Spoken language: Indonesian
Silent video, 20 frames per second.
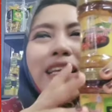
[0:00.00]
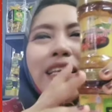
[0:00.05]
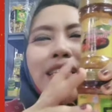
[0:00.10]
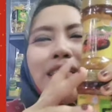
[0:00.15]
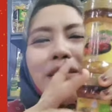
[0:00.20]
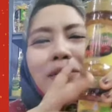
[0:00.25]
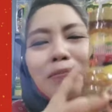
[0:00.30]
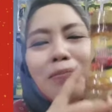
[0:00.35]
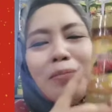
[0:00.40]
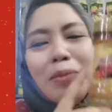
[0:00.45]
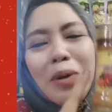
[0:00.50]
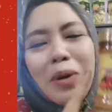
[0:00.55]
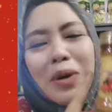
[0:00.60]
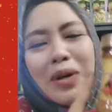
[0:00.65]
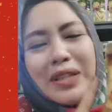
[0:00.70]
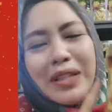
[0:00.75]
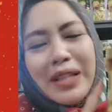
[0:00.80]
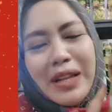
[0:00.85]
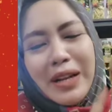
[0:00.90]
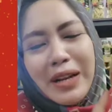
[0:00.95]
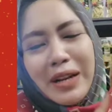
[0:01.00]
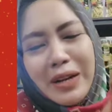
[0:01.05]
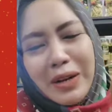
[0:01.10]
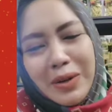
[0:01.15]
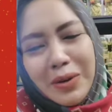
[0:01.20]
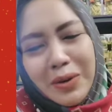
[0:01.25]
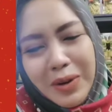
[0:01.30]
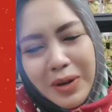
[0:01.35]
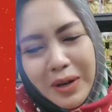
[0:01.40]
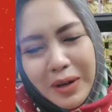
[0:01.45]
Ceplok
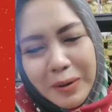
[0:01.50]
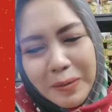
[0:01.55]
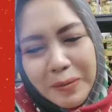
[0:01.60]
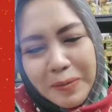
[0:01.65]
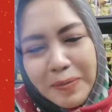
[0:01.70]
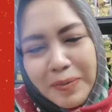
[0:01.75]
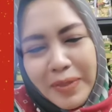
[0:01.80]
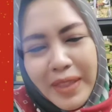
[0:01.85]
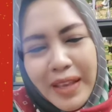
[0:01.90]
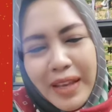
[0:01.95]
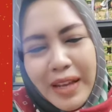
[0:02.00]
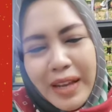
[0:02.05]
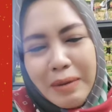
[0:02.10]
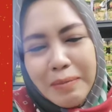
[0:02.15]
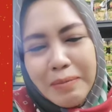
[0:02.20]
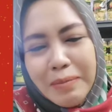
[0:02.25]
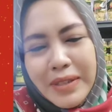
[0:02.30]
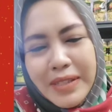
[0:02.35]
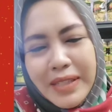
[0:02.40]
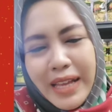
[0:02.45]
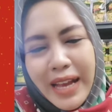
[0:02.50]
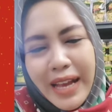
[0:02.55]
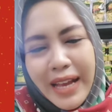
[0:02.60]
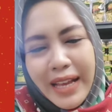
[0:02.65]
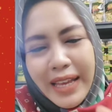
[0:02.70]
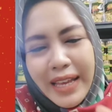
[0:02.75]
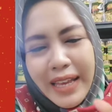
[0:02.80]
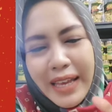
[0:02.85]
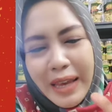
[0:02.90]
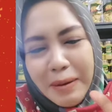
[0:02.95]
telur kremes
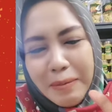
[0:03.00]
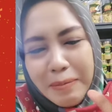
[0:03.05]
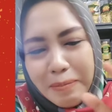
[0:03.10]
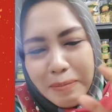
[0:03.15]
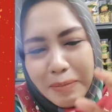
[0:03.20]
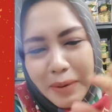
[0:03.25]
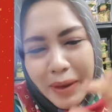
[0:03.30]
AGB